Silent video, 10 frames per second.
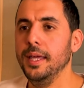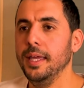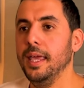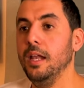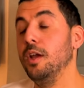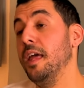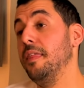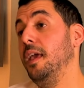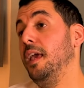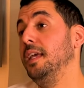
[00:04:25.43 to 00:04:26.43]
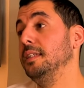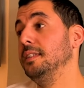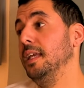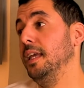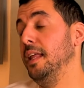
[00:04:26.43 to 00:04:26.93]
que lo que hace
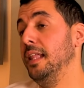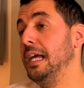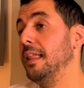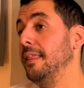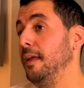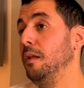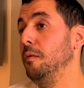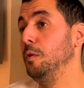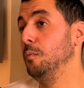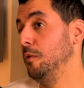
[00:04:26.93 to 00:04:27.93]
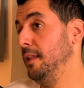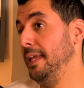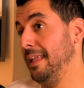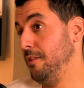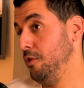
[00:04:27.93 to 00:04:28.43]
es heredar del ViewModel
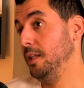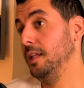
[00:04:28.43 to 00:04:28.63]
de Android